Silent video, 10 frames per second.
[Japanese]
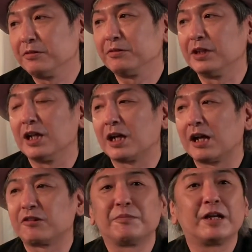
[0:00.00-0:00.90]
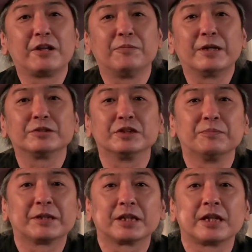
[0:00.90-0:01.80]
ふうになんか集まれる場所に
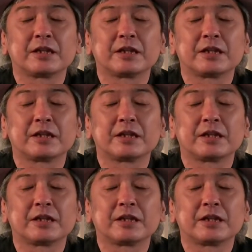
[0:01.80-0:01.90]
またなっ